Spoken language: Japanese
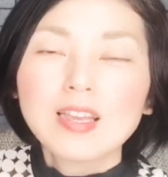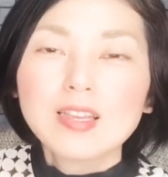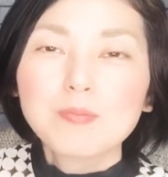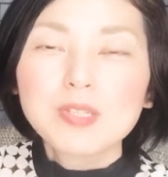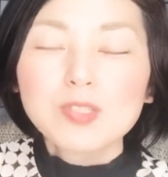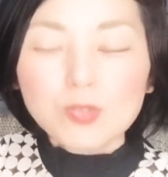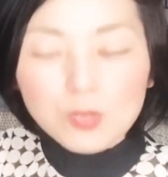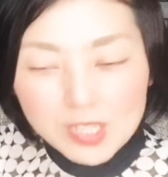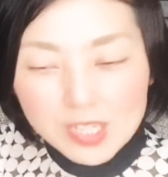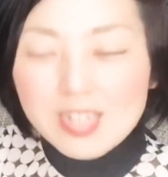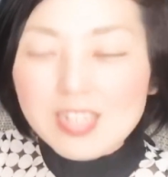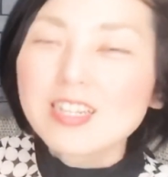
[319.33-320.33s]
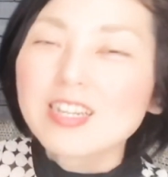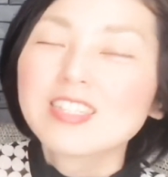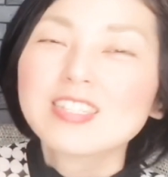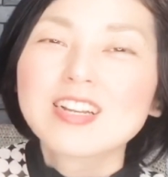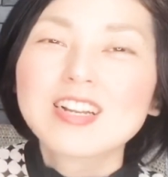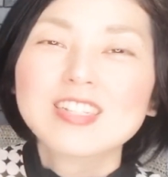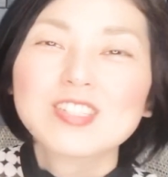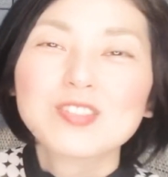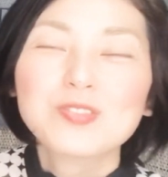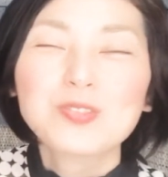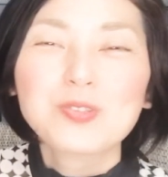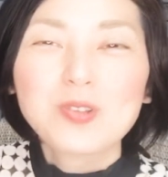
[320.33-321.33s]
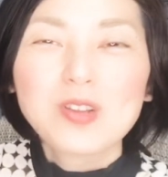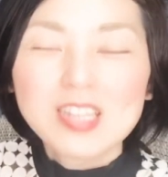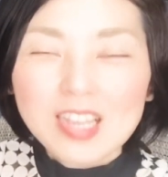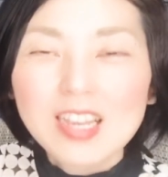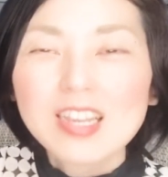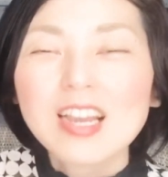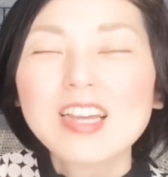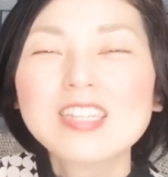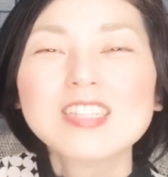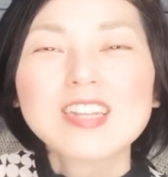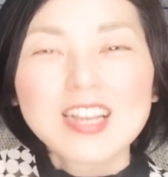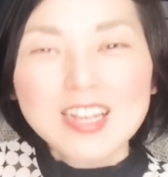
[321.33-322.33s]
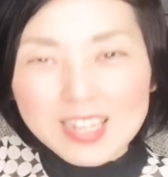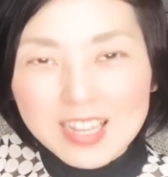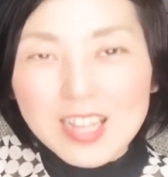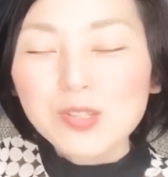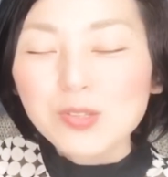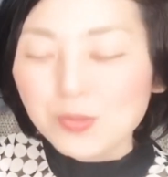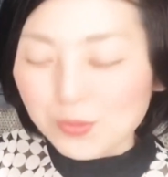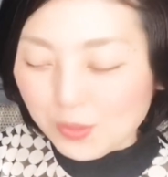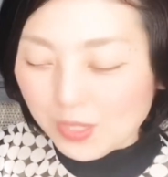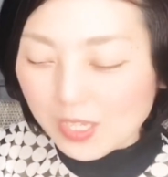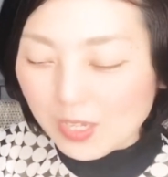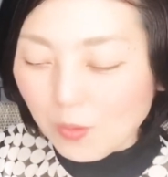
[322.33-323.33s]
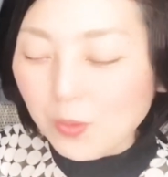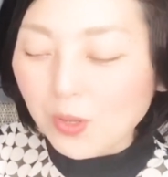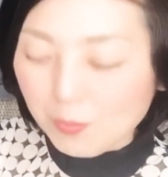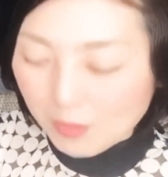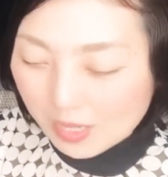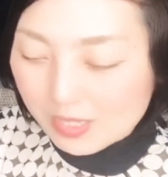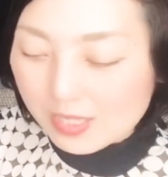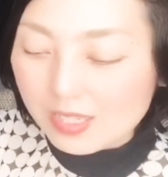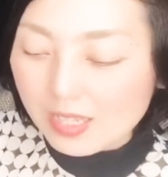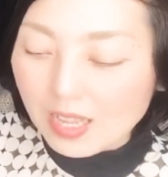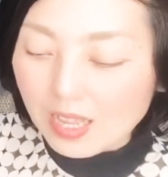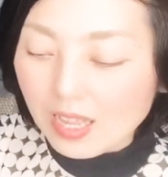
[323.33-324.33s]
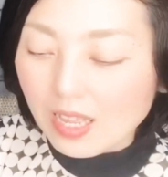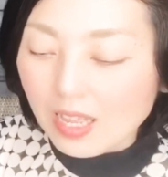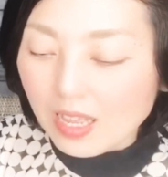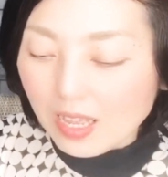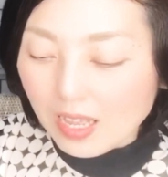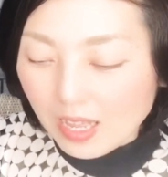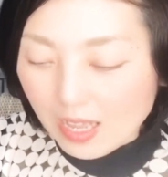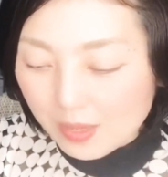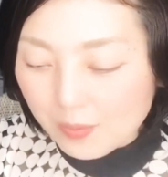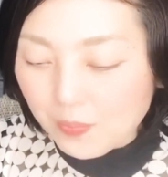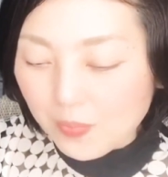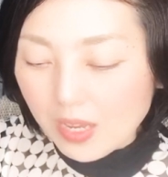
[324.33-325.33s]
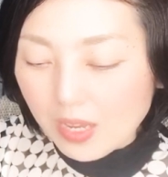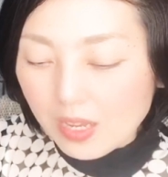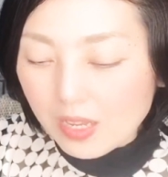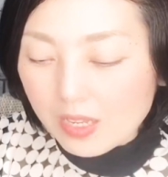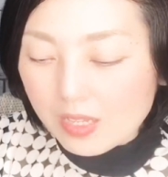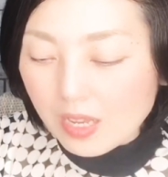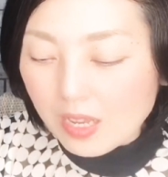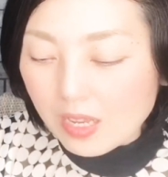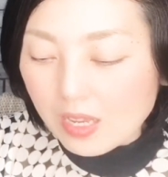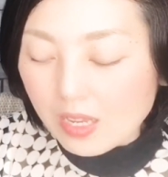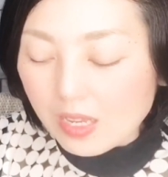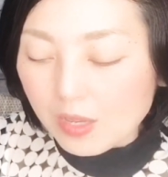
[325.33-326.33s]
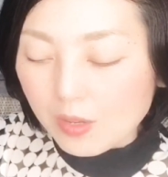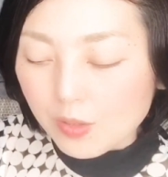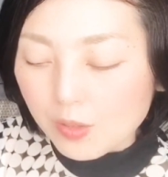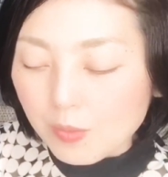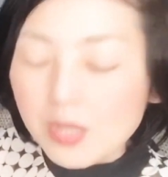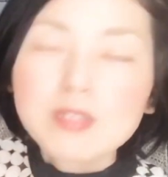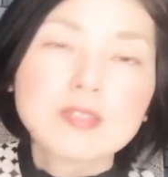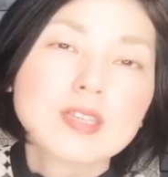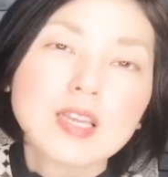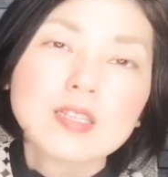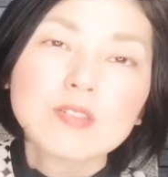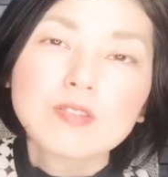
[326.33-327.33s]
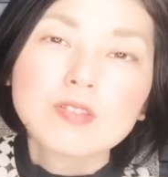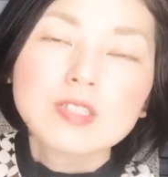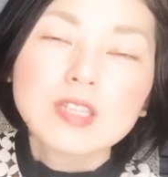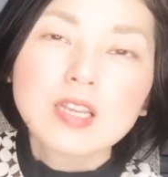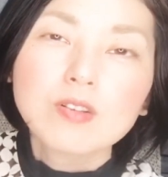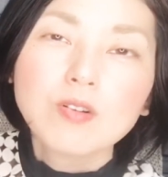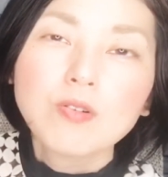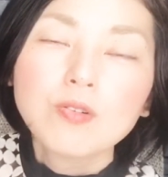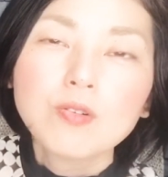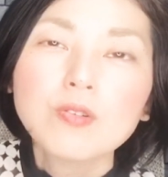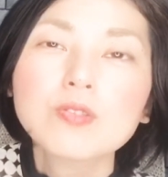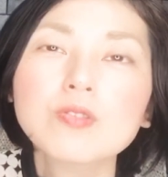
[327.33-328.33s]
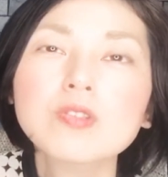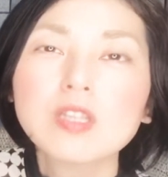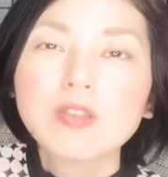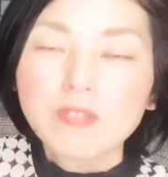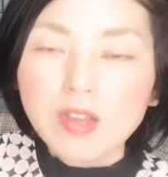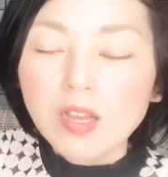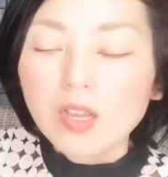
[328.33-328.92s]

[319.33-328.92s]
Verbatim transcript: まあ、ちょっとチャラチャラした感じの人とはね会いづらいかなというふうに思います。はいで、えー、うまく継続していく方法としては